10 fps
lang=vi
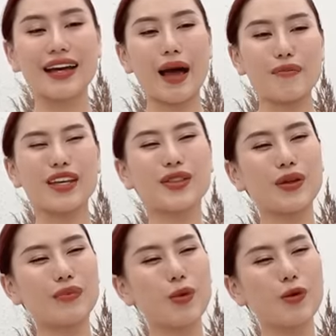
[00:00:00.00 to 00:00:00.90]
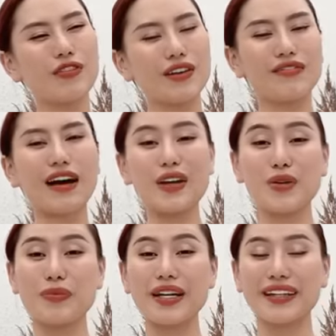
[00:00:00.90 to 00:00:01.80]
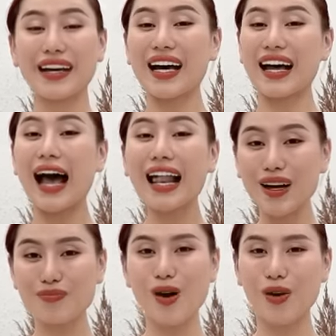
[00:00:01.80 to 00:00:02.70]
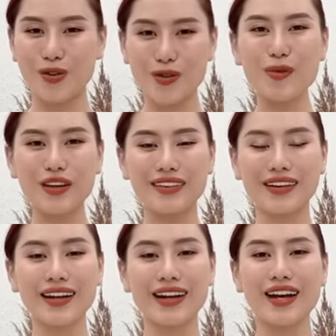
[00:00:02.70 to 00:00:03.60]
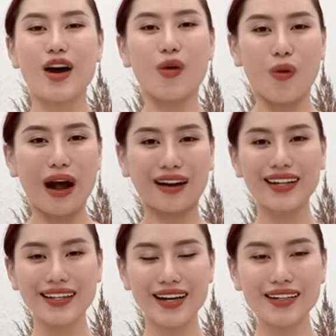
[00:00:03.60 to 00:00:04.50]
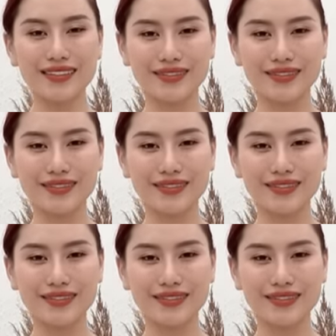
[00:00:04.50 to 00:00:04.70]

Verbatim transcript: Cảm nhận toàn bộ phần vai của mình khá là mỏi đúng không mọi người? Cố gắng lên nhé.